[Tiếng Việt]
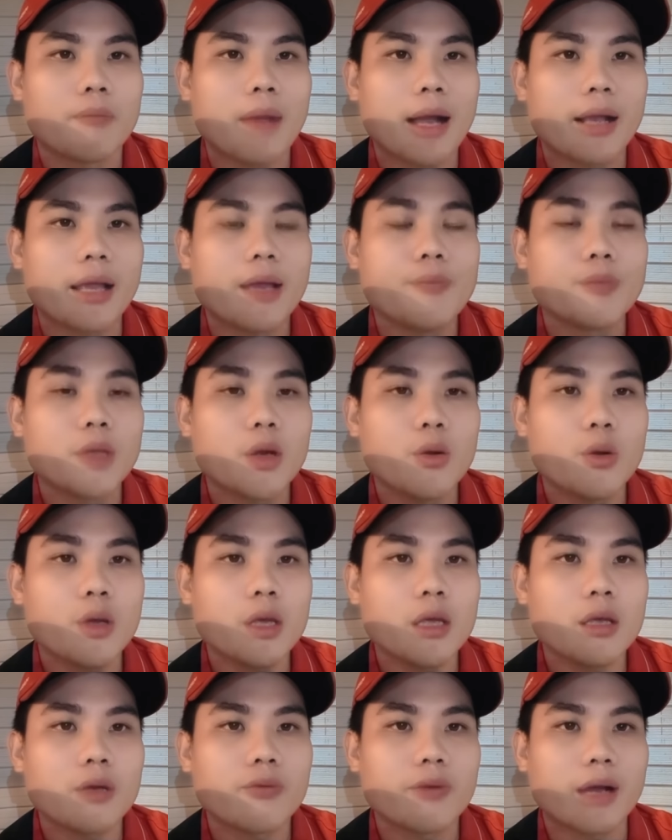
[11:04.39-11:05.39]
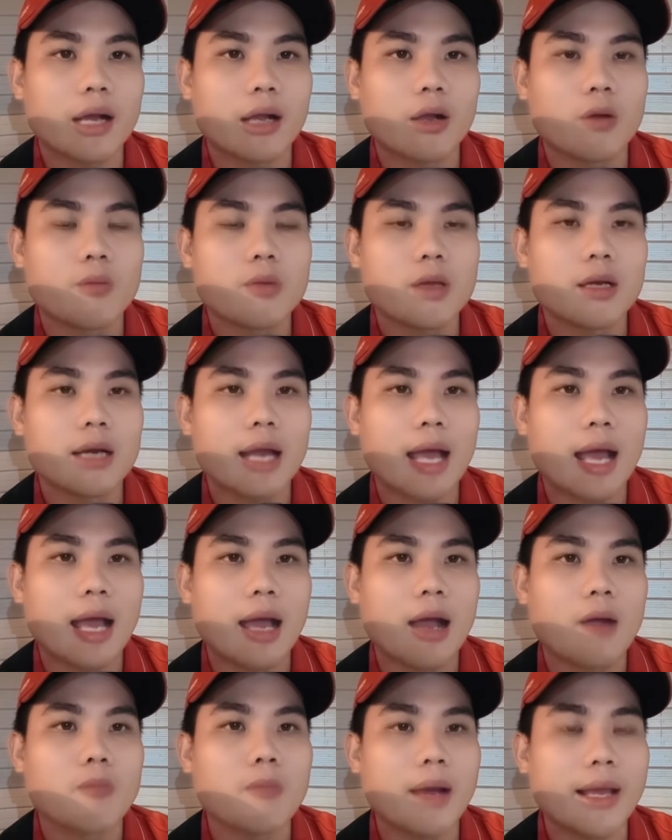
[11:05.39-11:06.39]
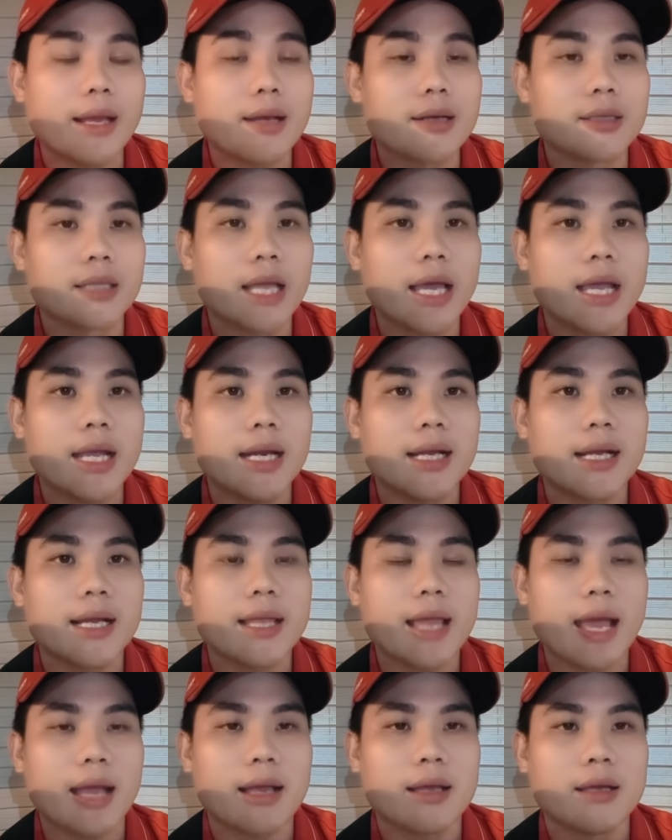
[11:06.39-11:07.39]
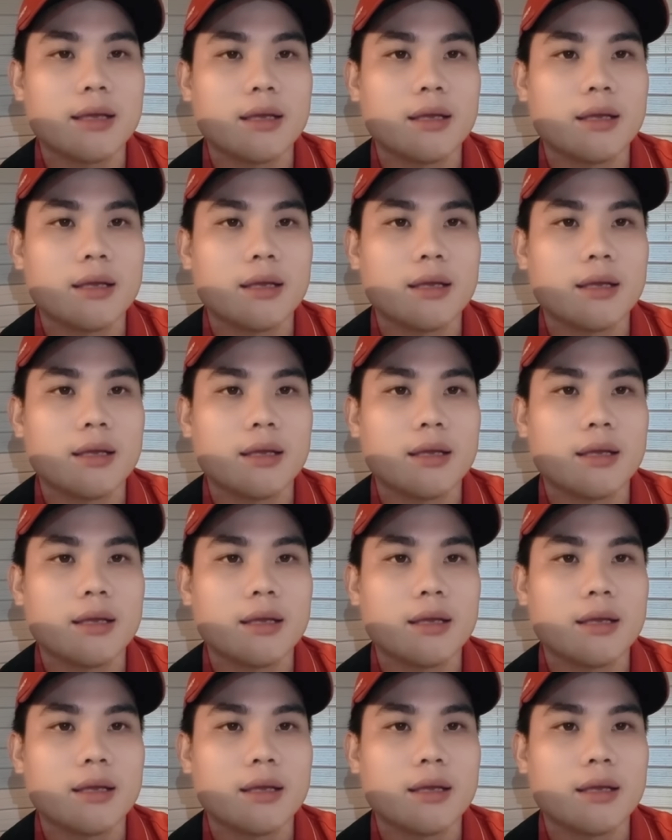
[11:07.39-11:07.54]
bà Kim Thúy và cũng như là ông Bảy Cương Thi đó cả nhà